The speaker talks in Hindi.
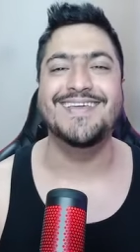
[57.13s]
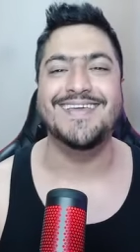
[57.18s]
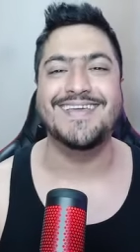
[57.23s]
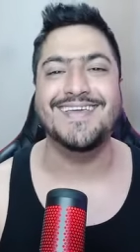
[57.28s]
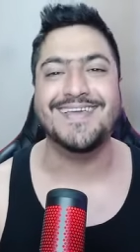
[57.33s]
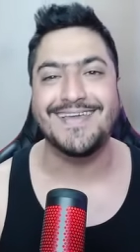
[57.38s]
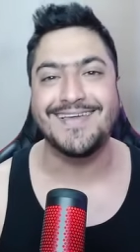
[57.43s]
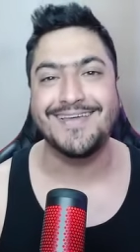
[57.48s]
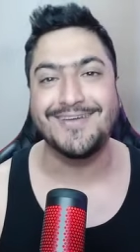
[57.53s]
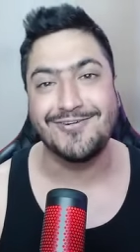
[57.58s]

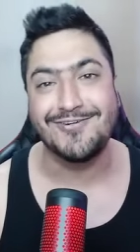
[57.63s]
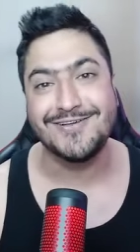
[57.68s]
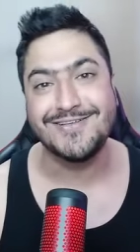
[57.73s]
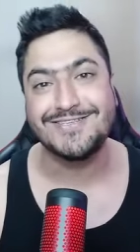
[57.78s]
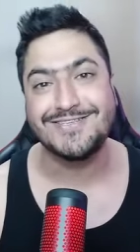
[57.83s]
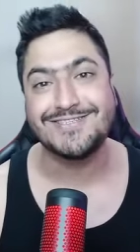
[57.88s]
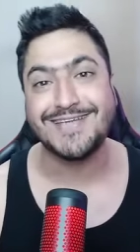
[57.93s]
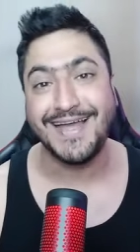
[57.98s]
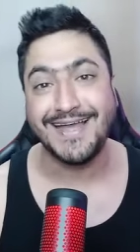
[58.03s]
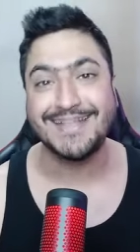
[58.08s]
वो
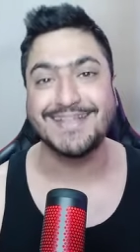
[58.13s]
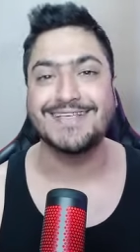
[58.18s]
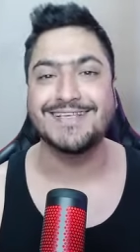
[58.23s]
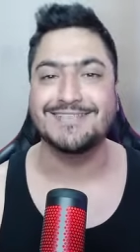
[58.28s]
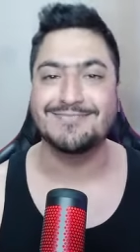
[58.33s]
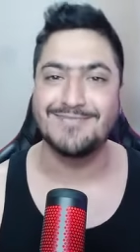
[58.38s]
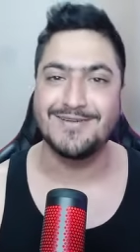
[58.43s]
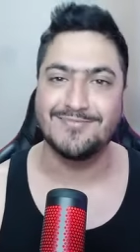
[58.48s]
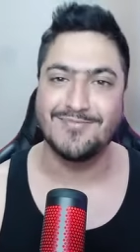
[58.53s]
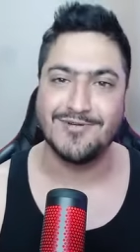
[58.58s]

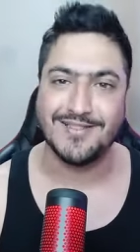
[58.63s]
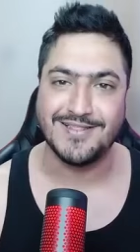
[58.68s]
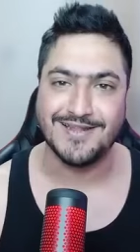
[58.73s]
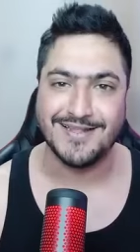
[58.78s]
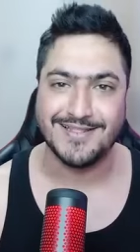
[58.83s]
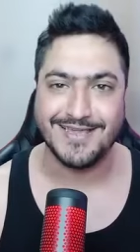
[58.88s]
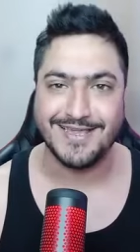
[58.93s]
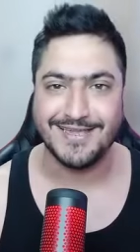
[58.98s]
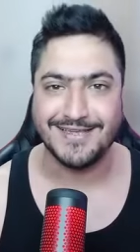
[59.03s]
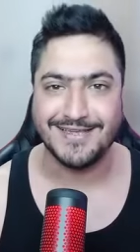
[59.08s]
चाइनीज में बोल
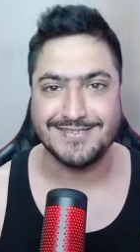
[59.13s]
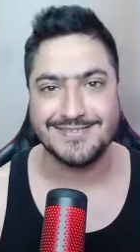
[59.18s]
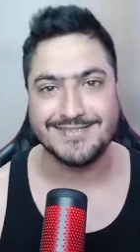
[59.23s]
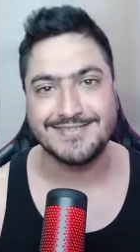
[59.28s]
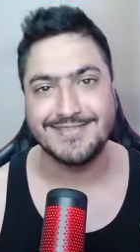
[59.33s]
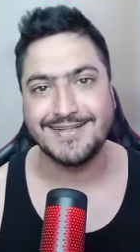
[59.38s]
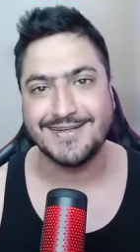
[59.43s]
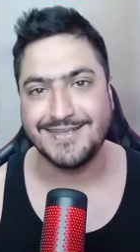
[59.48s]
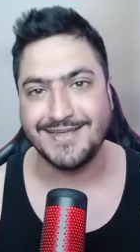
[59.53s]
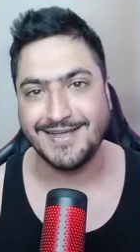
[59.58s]
रहा था कि
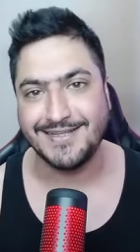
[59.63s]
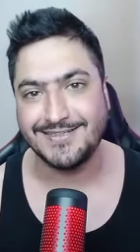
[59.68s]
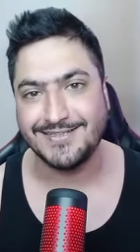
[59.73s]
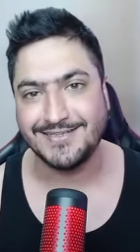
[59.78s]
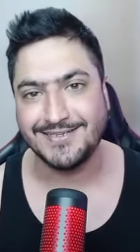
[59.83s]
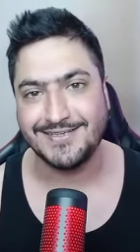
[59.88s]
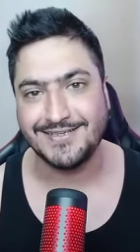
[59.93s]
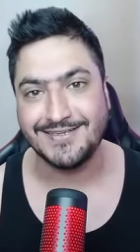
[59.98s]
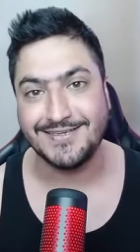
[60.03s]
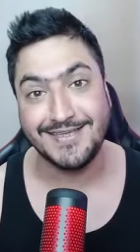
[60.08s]
चंद्रयान
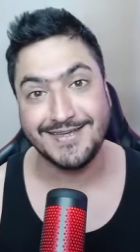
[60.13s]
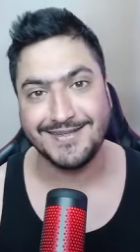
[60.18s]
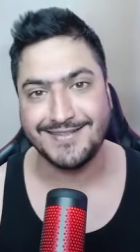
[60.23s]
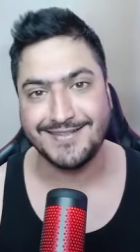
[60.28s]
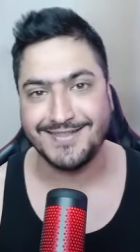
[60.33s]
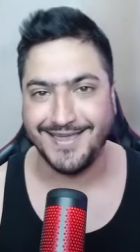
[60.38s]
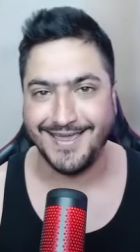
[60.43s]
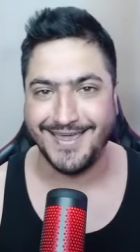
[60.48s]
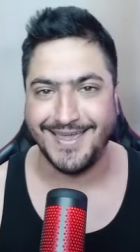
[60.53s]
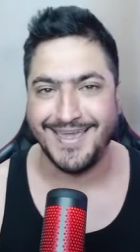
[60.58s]
थ्री गिर
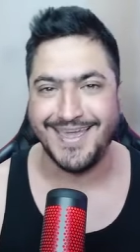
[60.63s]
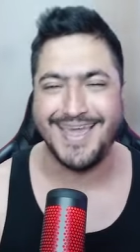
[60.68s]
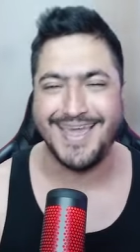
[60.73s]
जाए